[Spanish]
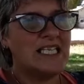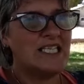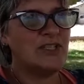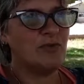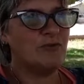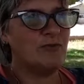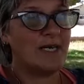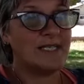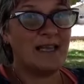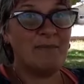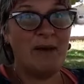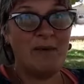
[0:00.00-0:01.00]
y su
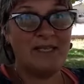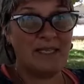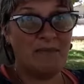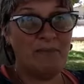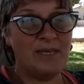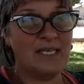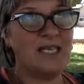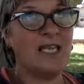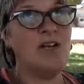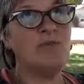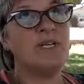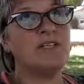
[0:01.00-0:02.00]
fuerza. Además va a estar en
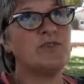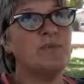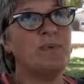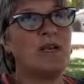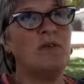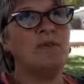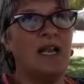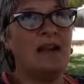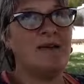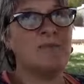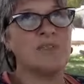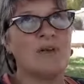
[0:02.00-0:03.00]
perigeo, una superluna, la
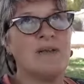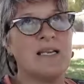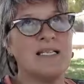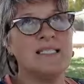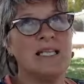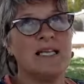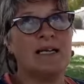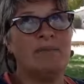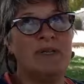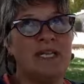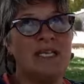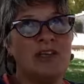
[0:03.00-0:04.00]
vamos a ver de cerca.
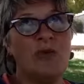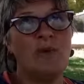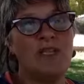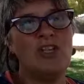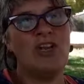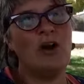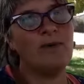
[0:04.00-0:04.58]
Perigeo es cuando la